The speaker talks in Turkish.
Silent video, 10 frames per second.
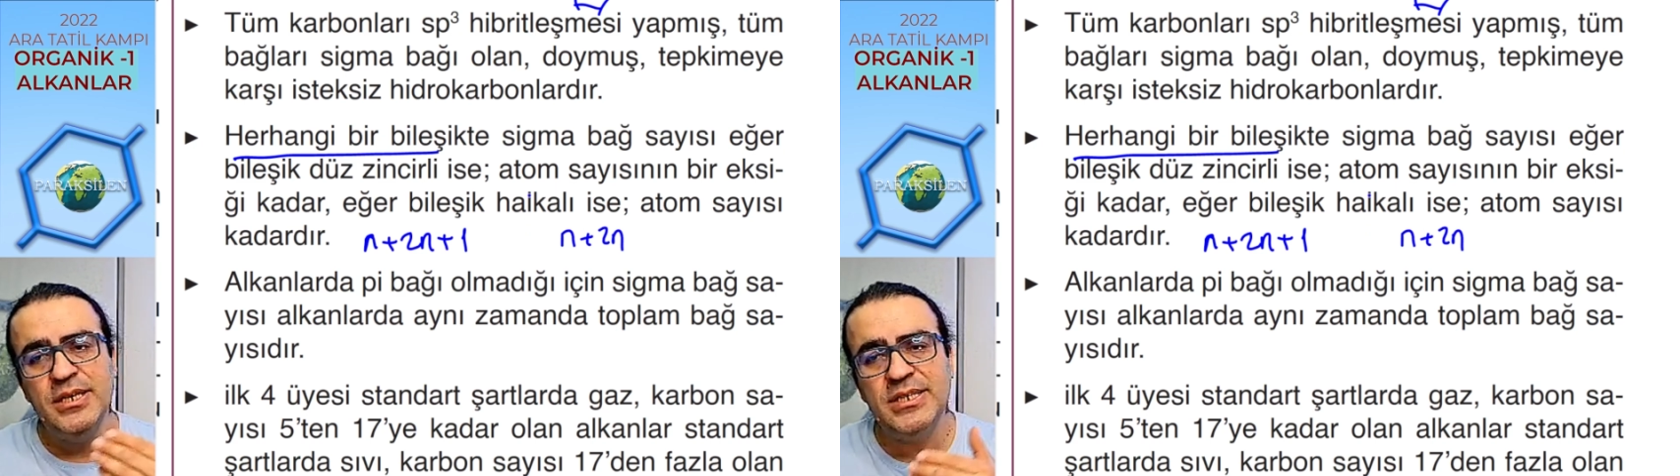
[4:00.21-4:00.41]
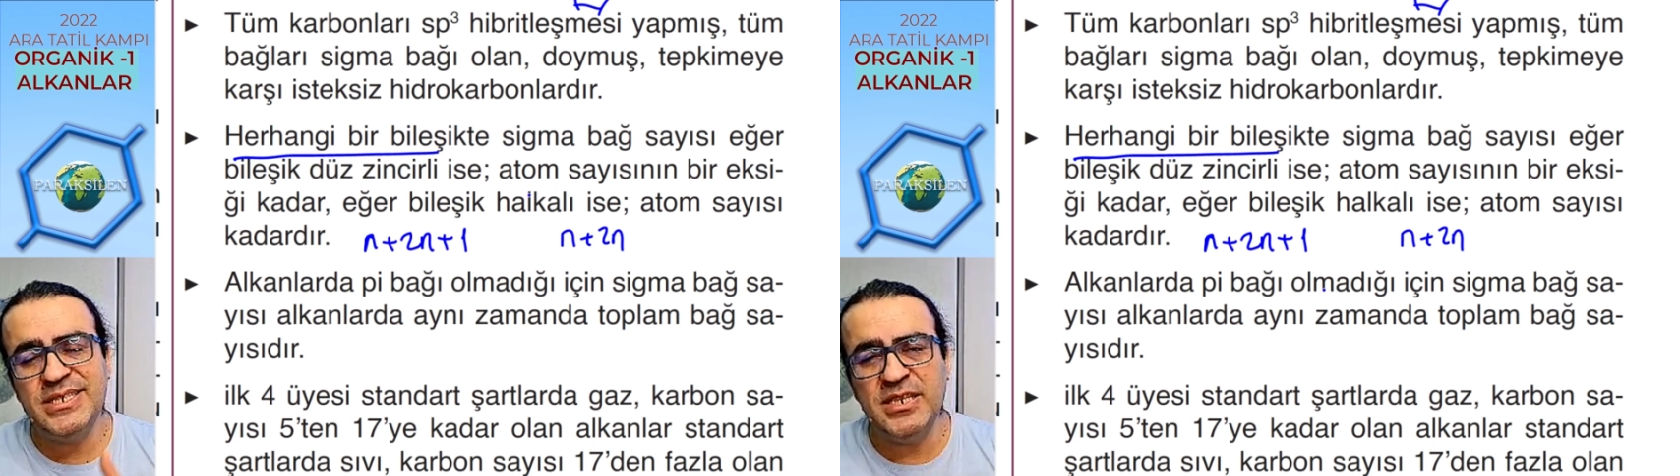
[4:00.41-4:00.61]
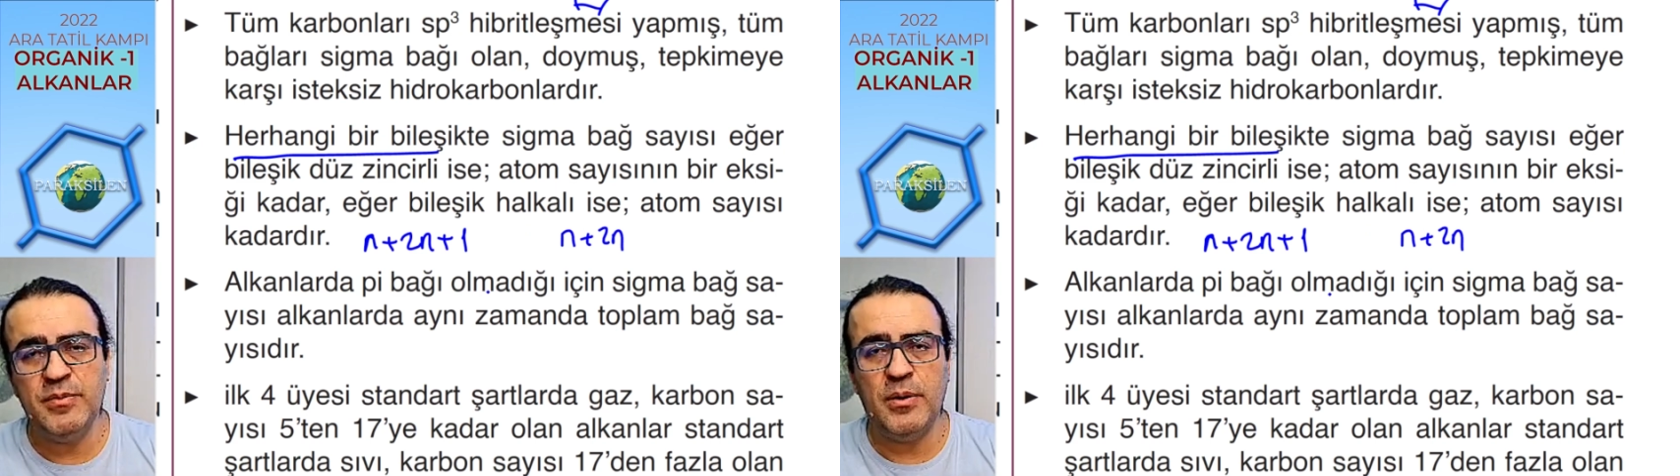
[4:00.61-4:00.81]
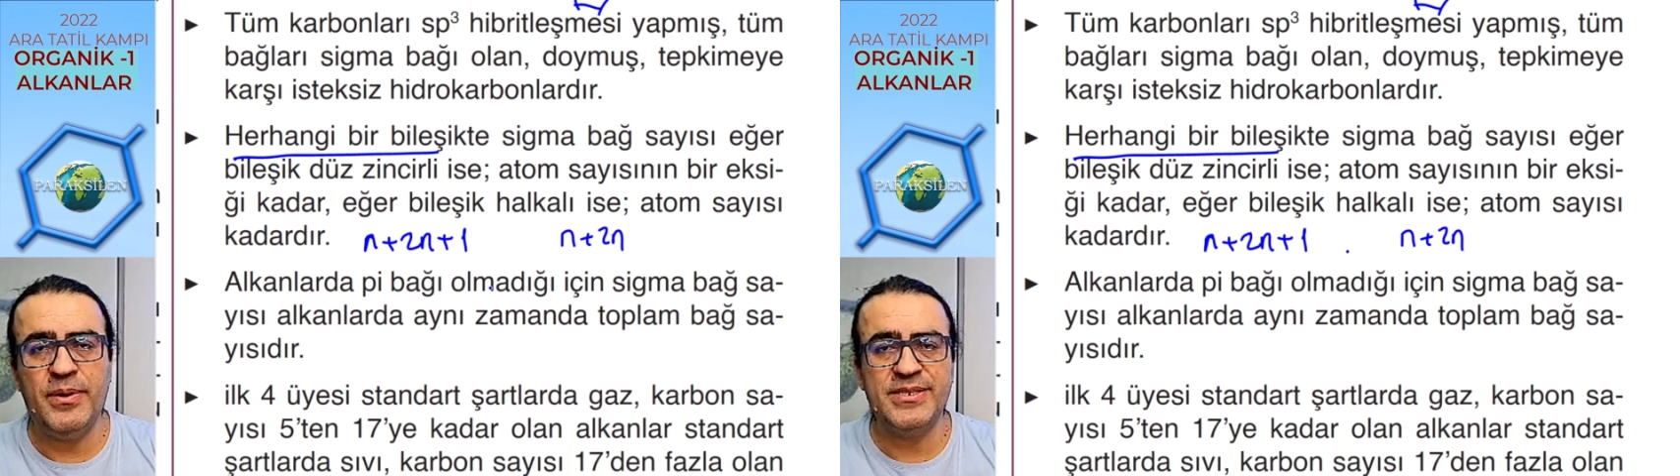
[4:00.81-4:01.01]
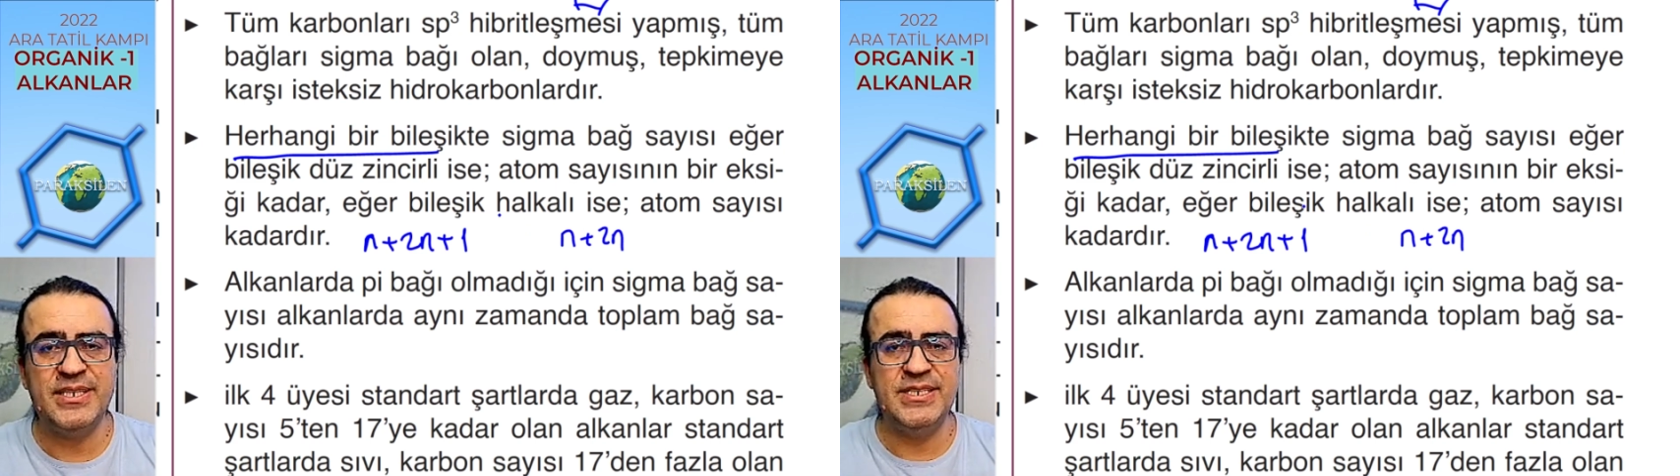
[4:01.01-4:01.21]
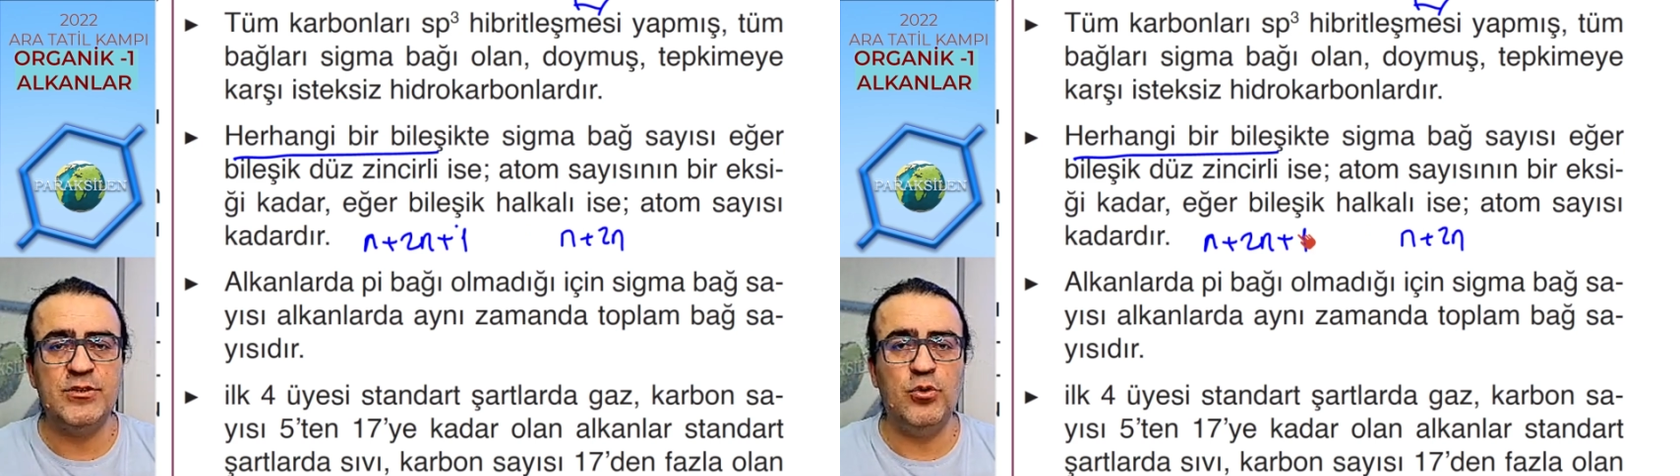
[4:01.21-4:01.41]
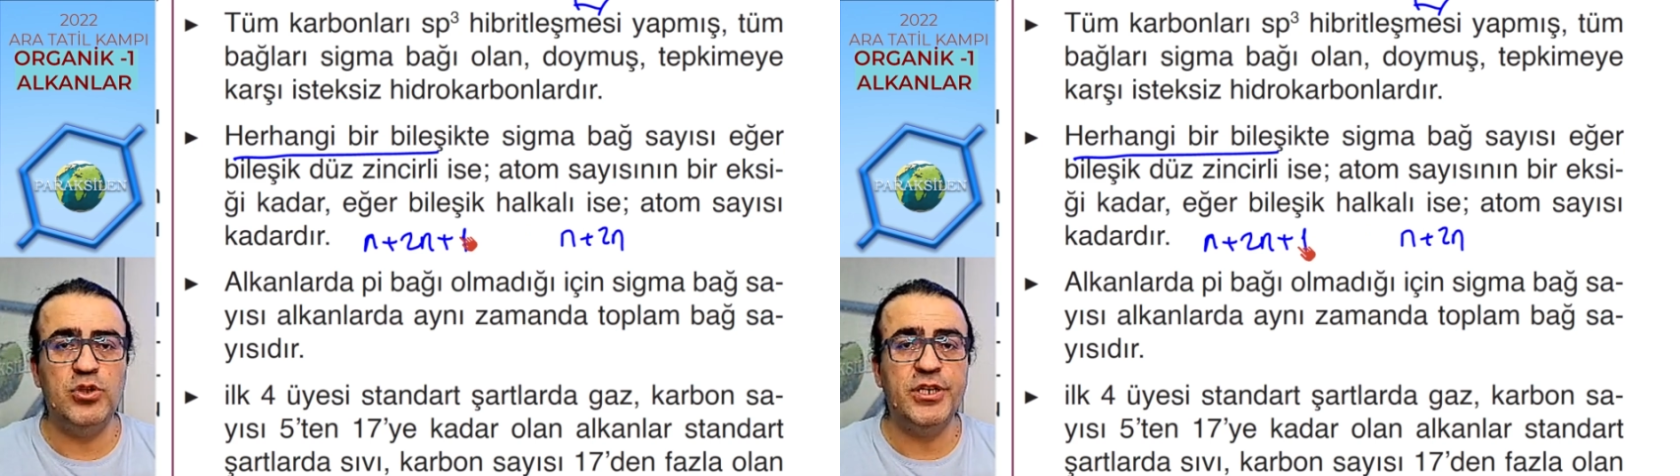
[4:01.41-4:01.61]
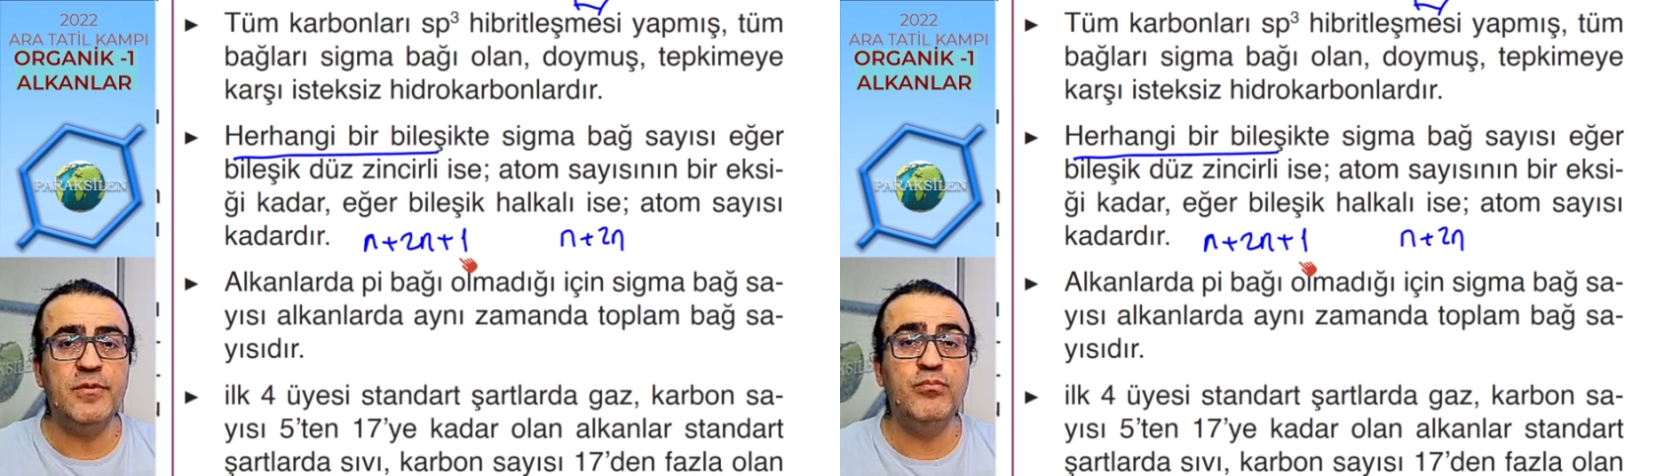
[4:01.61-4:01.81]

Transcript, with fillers: sigma bağ sayısı olarak